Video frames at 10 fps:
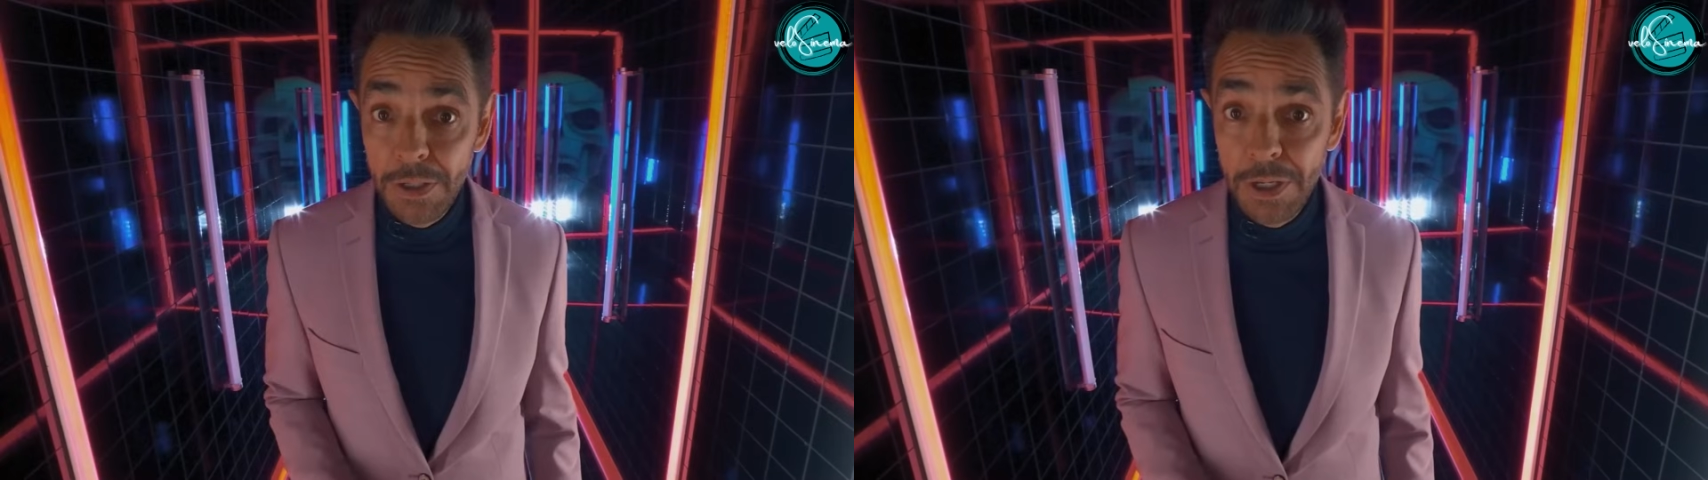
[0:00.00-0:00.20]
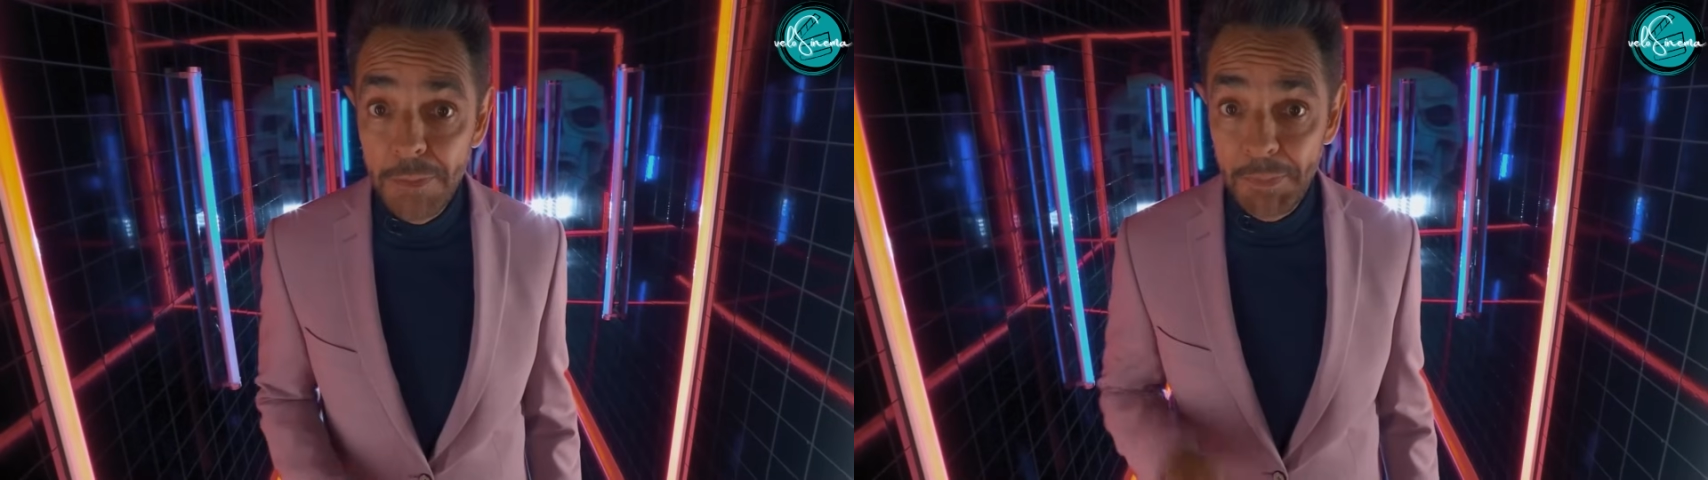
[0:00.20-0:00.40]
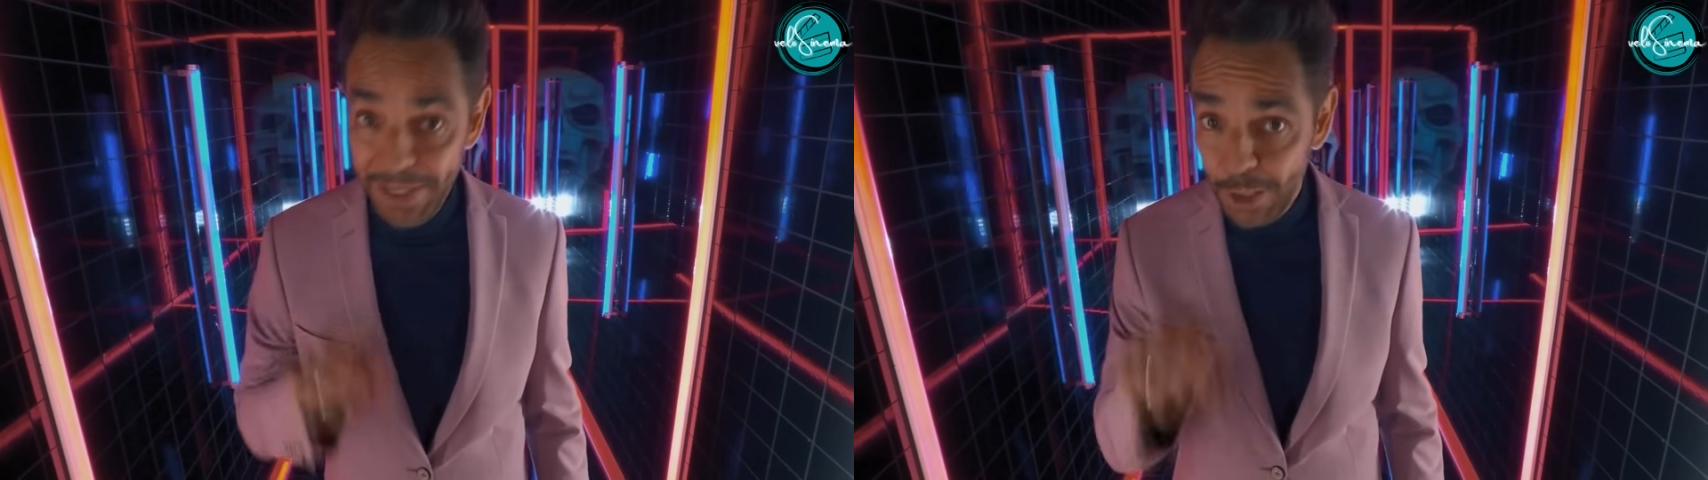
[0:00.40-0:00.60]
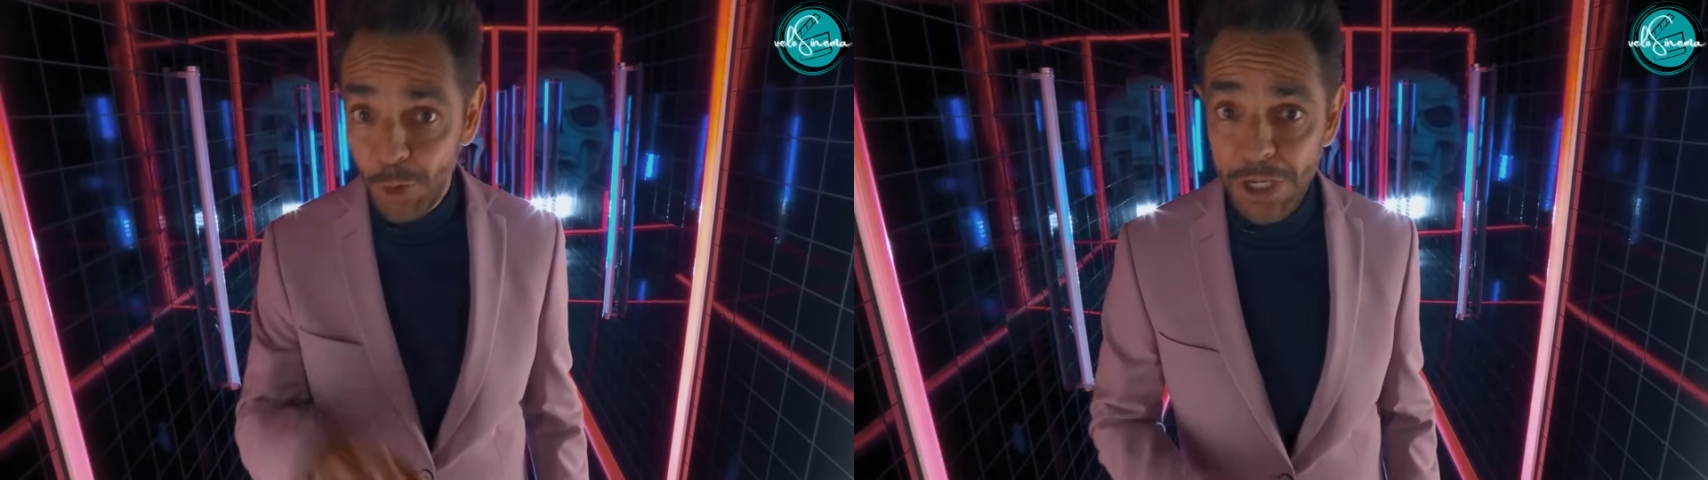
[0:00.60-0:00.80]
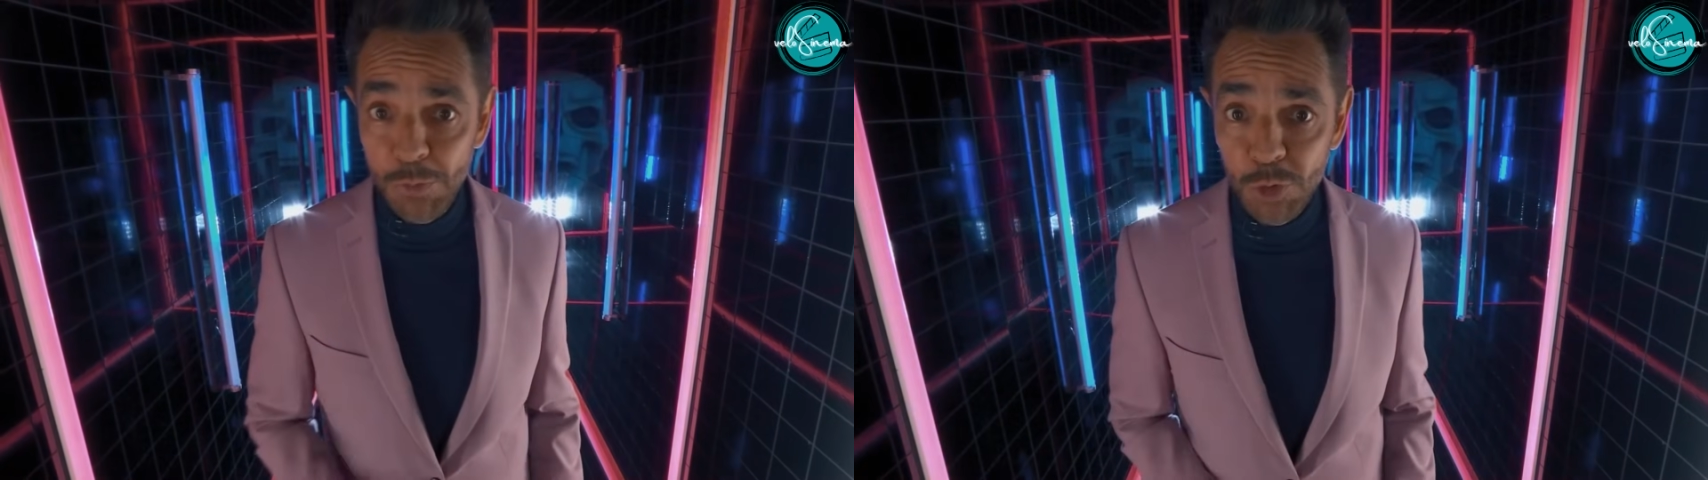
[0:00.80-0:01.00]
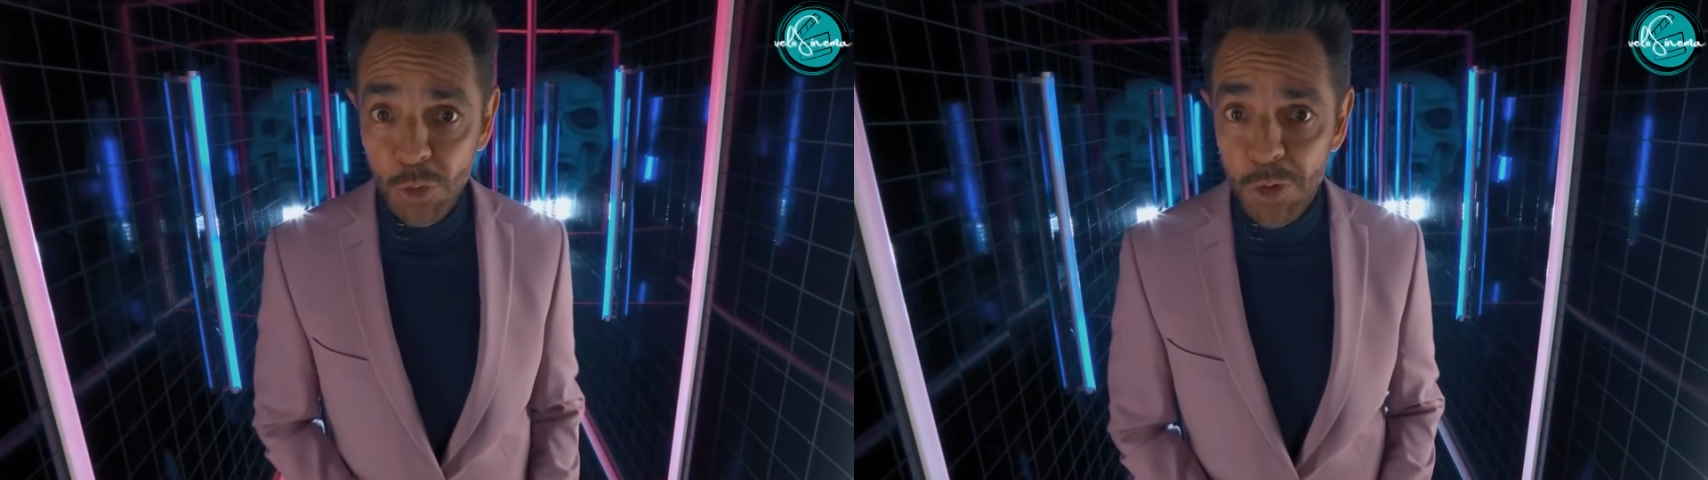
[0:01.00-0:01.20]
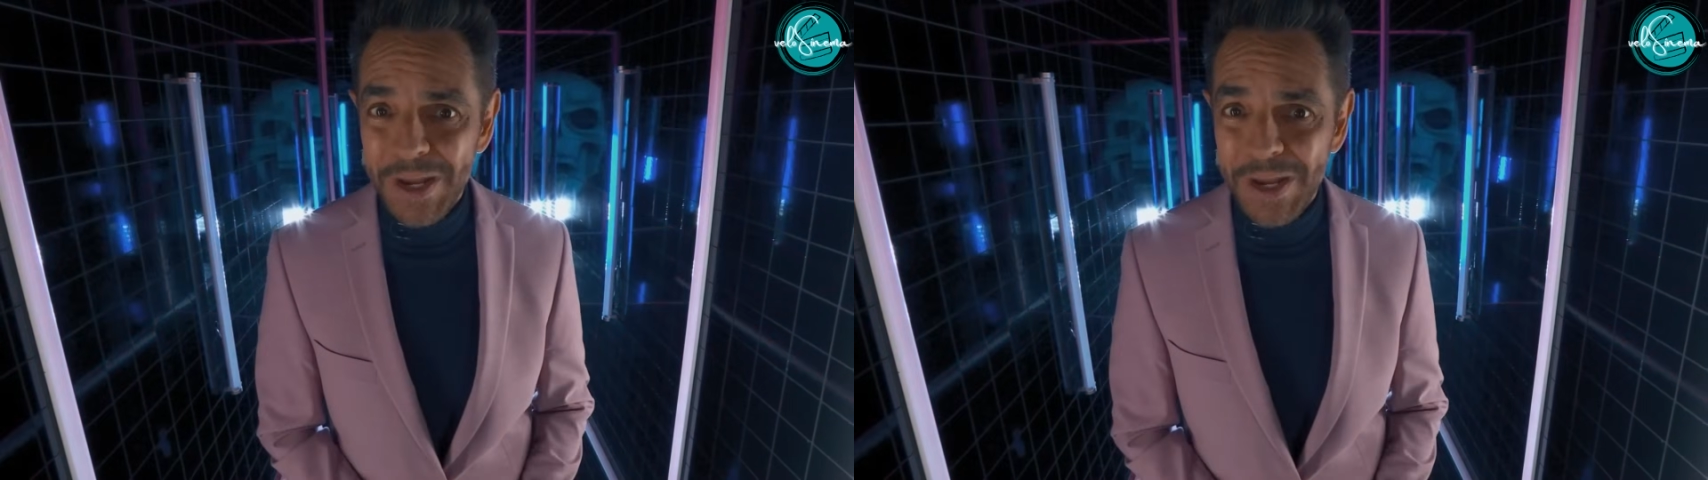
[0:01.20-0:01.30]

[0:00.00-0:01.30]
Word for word: A cargo del programa